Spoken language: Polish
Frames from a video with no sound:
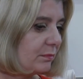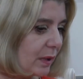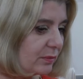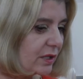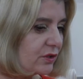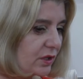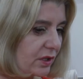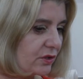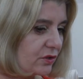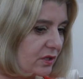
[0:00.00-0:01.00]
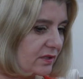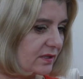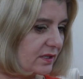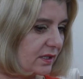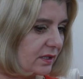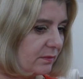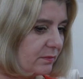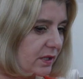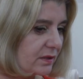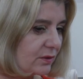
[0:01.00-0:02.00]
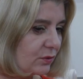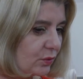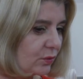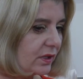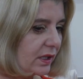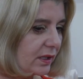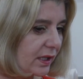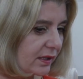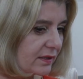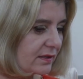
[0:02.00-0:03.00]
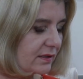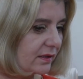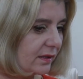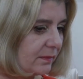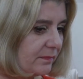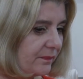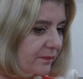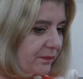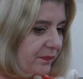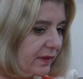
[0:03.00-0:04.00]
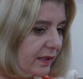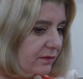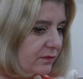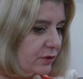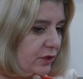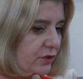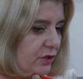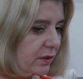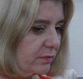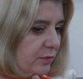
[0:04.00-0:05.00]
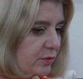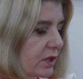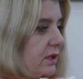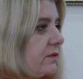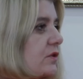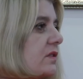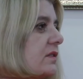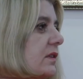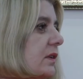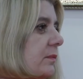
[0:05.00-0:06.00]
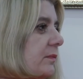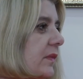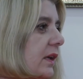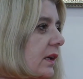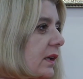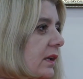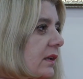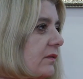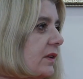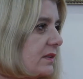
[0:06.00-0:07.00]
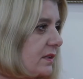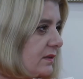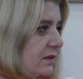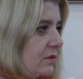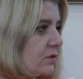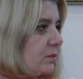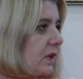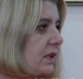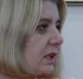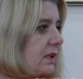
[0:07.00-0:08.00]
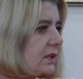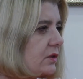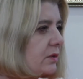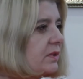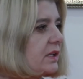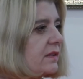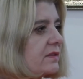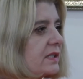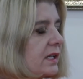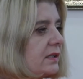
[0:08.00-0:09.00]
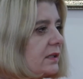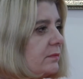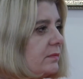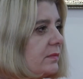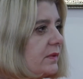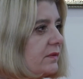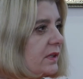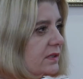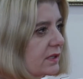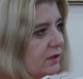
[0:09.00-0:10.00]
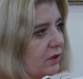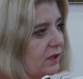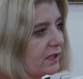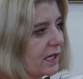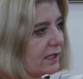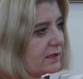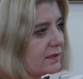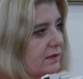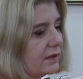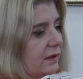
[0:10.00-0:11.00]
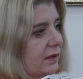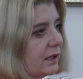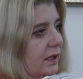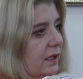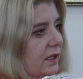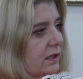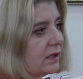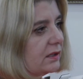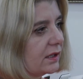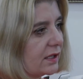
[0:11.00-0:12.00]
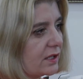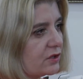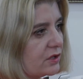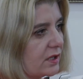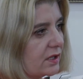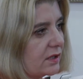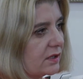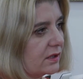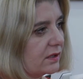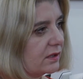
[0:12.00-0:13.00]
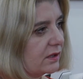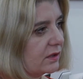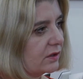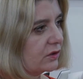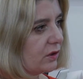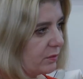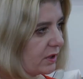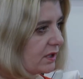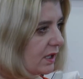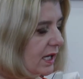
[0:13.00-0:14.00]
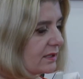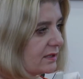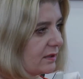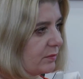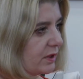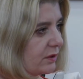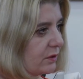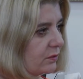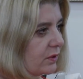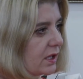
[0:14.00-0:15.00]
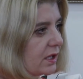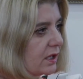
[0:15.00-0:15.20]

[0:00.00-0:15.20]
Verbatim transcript: Mam nadzieję, że z tej bardzo trudnej lekcji wyniesiemy przede wszystkim więcej zrozumienia dla siebie nawzajem, więcej tolerancji i te nasze dobre relacje będą